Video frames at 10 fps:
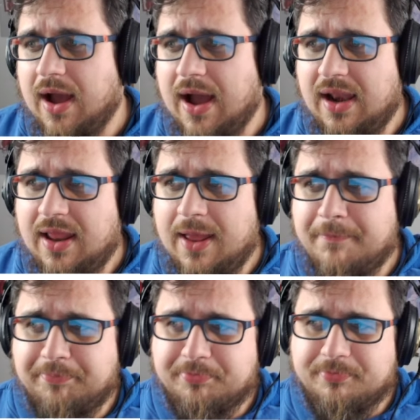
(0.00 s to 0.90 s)
Ale
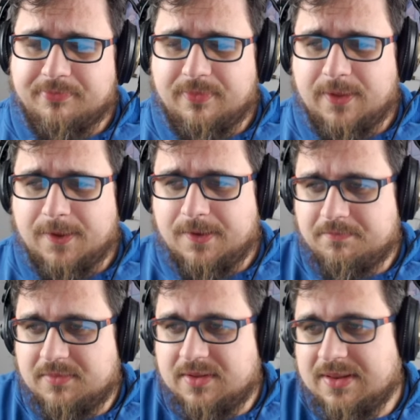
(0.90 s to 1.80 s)

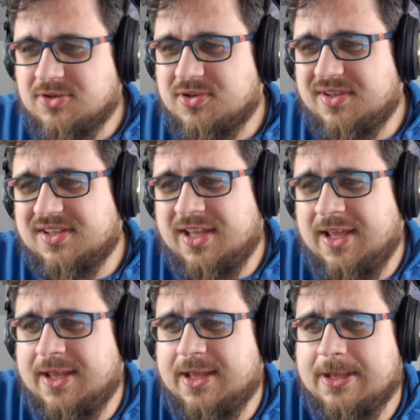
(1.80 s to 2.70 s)
na przykład
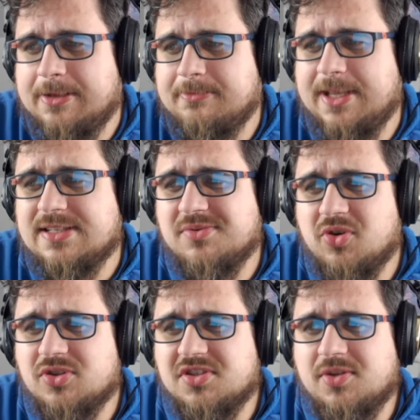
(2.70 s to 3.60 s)
nie jestem do
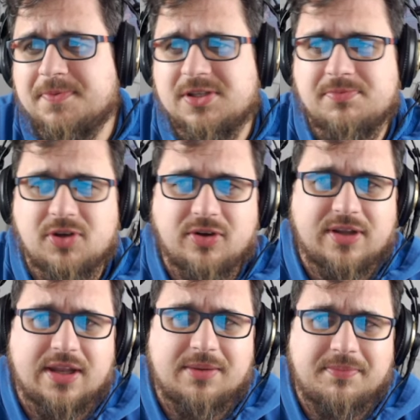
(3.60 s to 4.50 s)
końca 100%
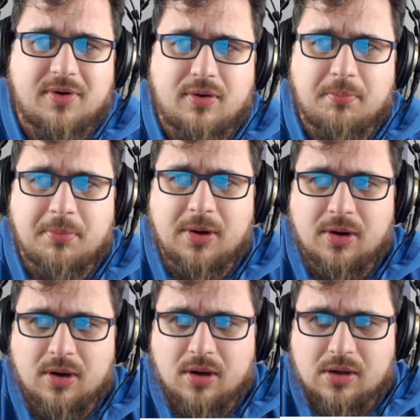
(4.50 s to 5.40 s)
przekonany, bo
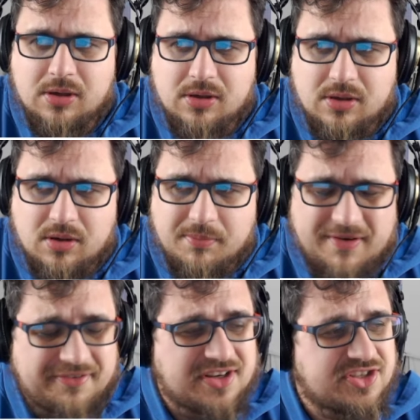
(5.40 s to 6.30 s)

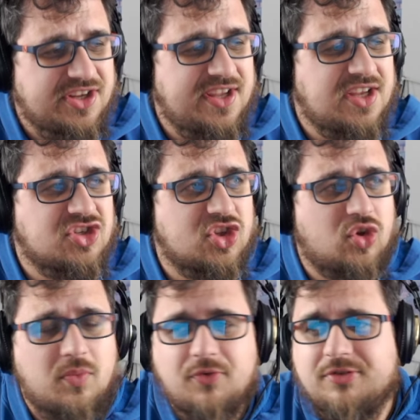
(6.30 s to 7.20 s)
Mam wrażenie, że
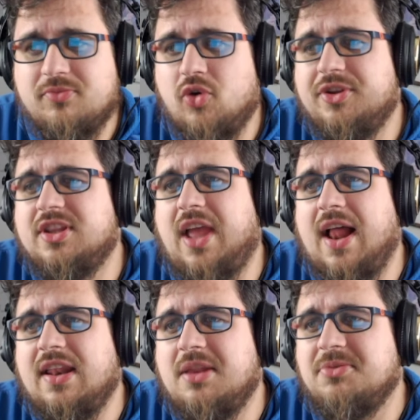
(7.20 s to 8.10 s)
to mówimy o
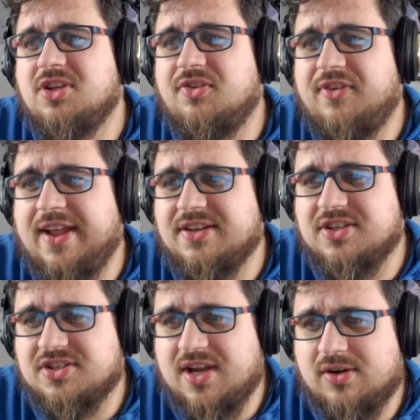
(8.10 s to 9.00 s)
idealnym
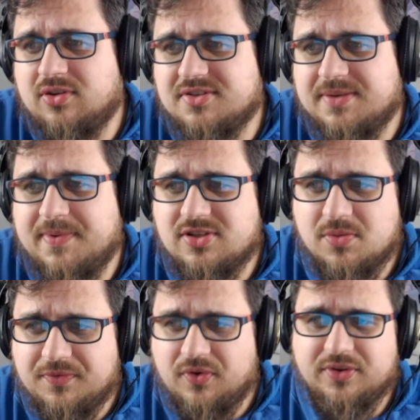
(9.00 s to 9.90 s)
świecie, że Arthur za
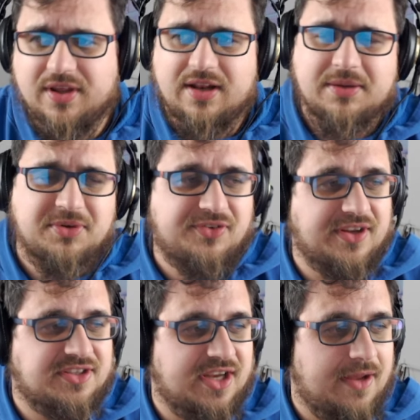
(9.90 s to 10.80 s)
bardzo mówi o idealnym
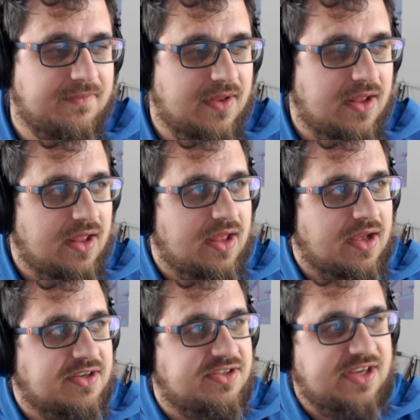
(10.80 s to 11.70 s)
świecie,
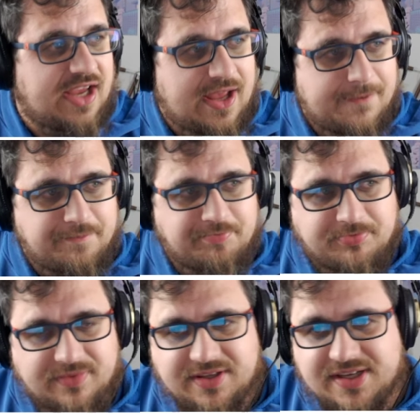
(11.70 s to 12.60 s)
gdzie
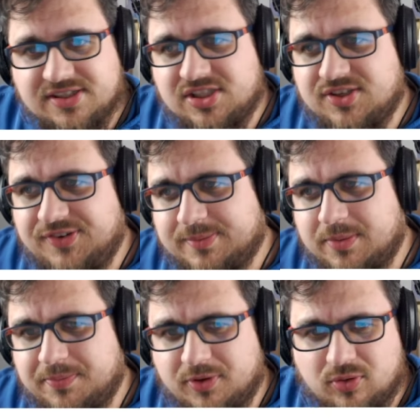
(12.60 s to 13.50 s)
jesteś
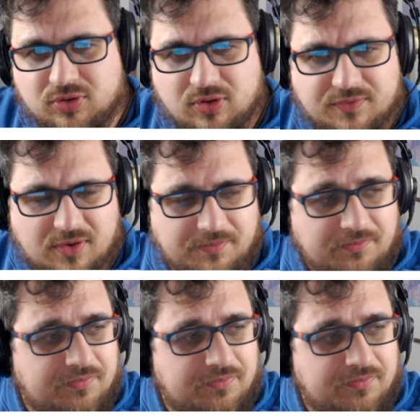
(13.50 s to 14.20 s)
firmą produktową